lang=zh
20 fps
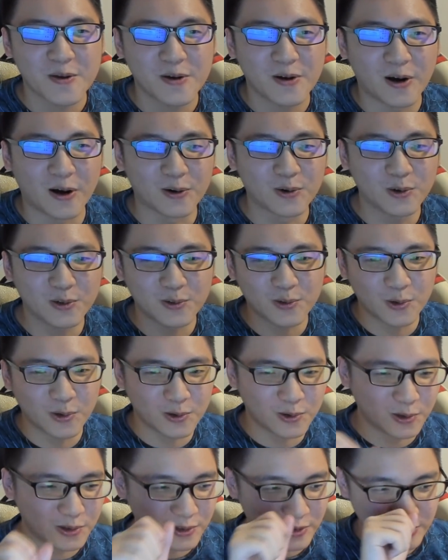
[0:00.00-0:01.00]
啊，如果如果
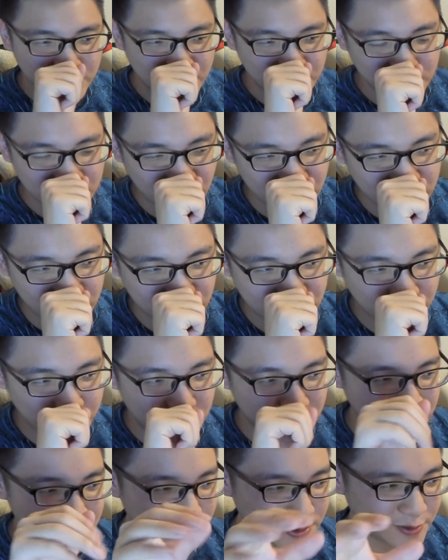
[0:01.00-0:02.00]
如果你基本上你的设
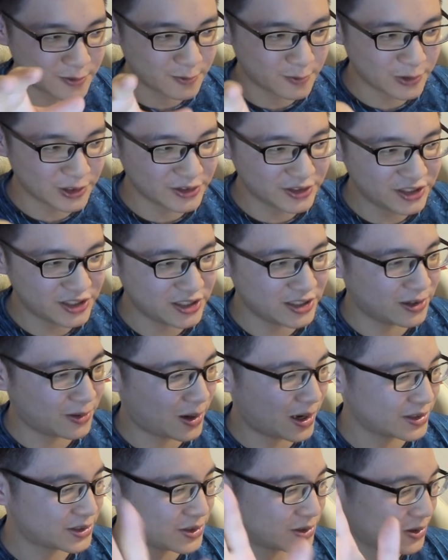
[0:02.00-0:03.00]
备是 Win 七的
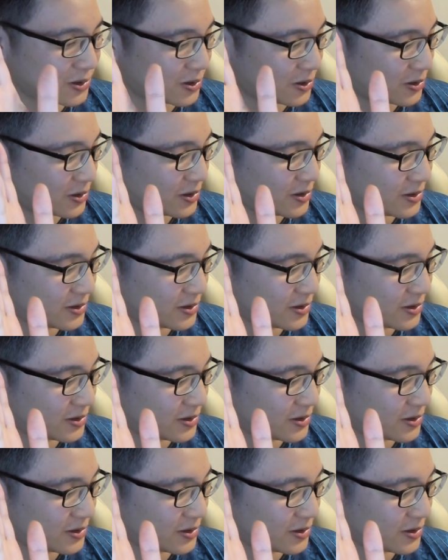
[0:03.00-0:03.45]
话，就